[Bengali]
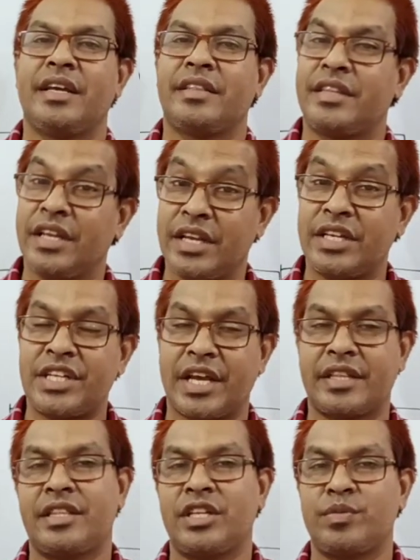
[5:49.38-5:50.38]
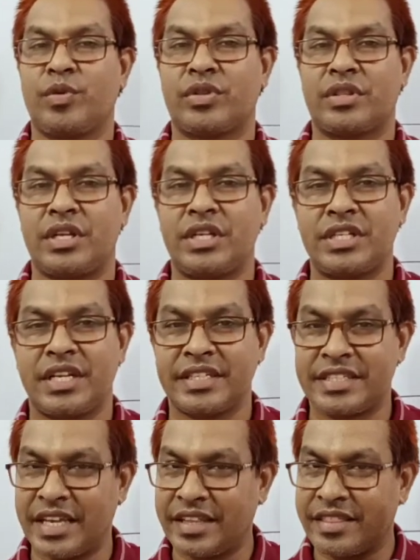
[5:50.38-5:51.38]
তিরিশ একত্রিশ বত্রিশ
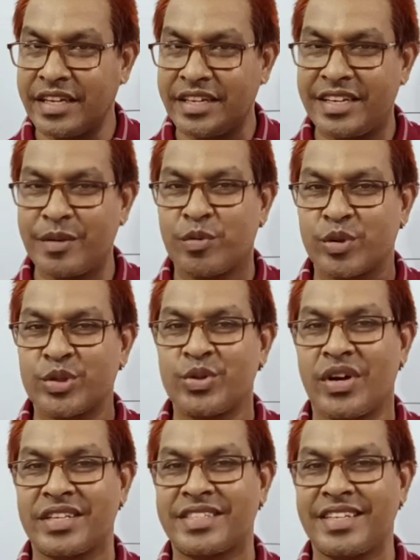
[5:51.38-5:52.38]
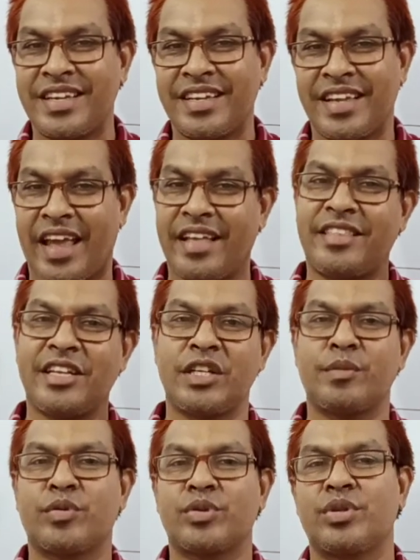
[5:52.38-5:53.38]
যে তিনটি প্রশ্ন আছে এই তিনটি
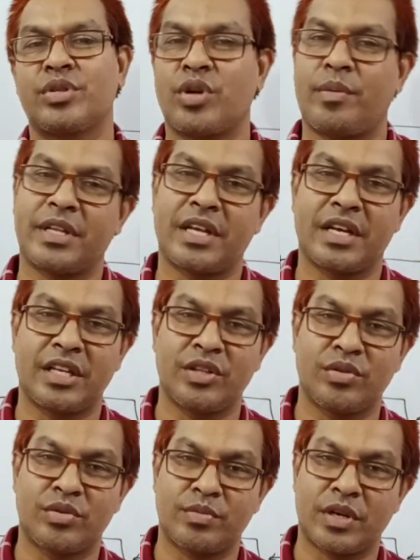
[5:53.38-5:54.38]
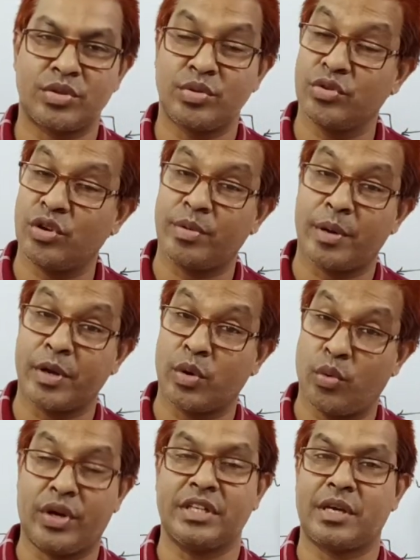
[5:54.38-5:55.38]
প্রশ্ন সমাধান কিন্তু তোমরা সুন্দরভাবে
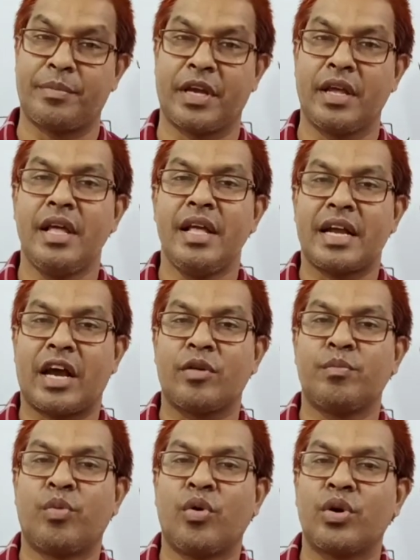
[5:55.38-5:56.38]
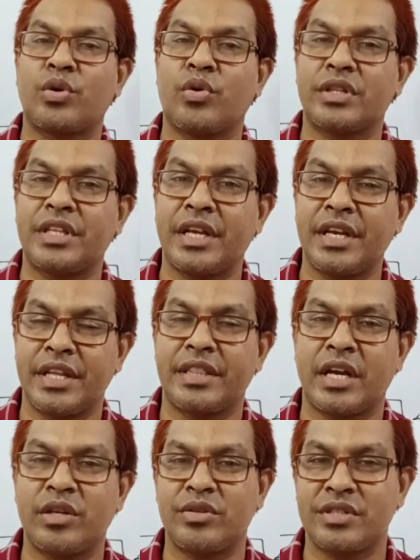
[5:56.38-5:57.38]
করে যাবে কারণ বোর্ড কর্তৃক
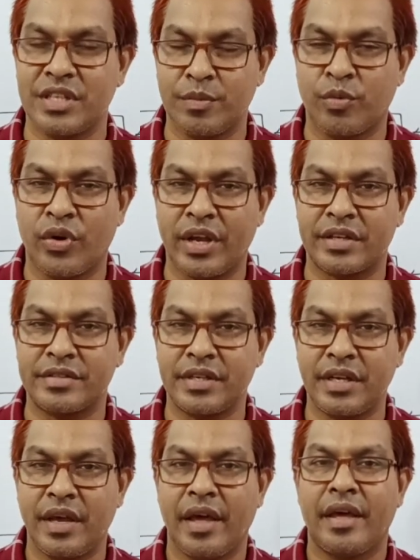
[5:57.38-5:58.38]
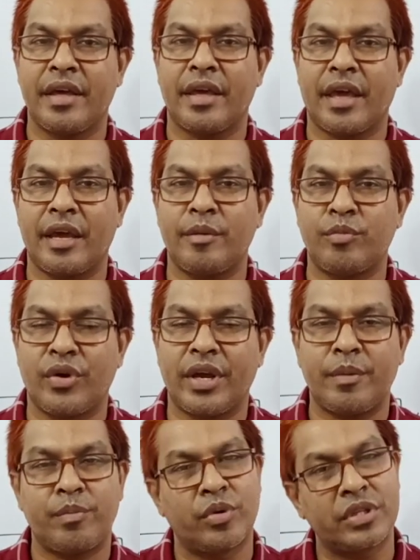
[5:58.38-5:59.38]
নির্ধারিত যে বই আছে এই বইয়ের
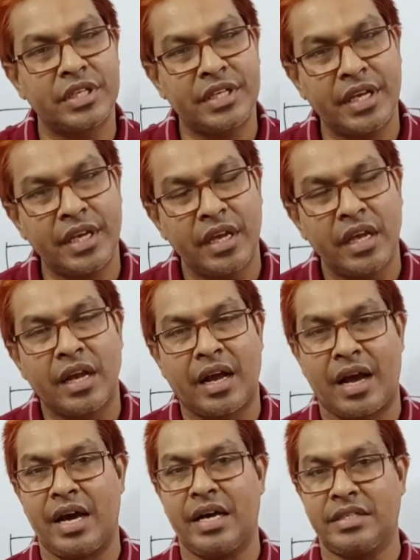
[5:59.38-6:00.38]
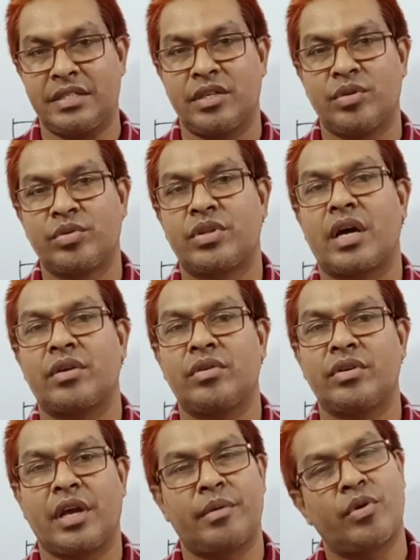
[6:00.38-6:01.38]
প্রতিটি কাজ উদাহরণ
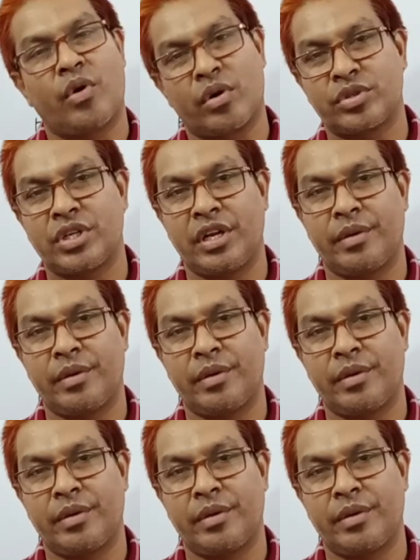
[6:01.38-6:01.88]
এবং অনুশীলনের